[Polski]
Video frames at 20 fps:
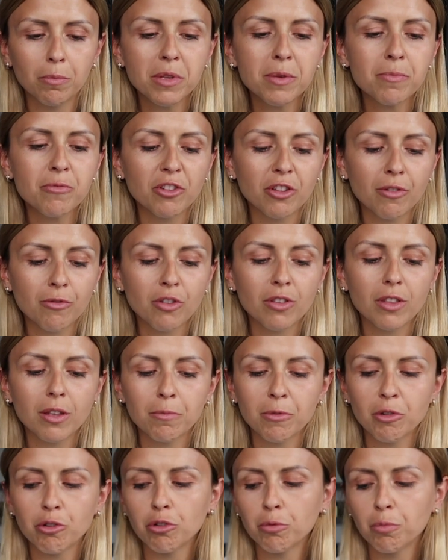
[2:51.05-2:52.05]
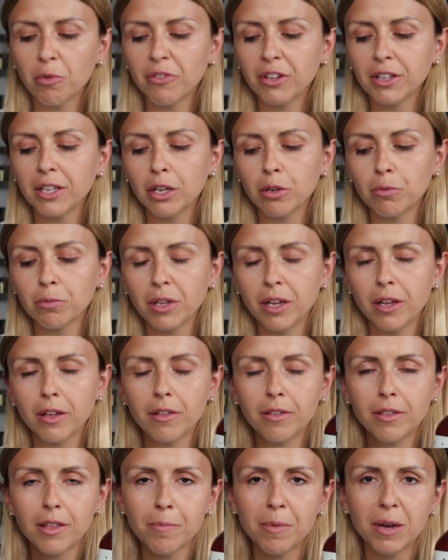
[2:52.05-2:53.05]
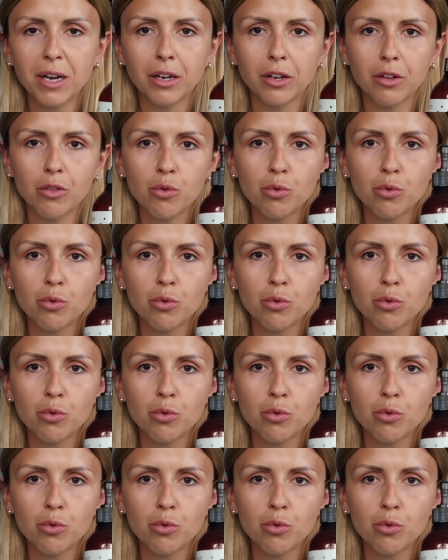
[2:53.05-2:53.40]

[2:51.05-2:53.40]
Mi przede wszystkim też odpowiadają te zapachy.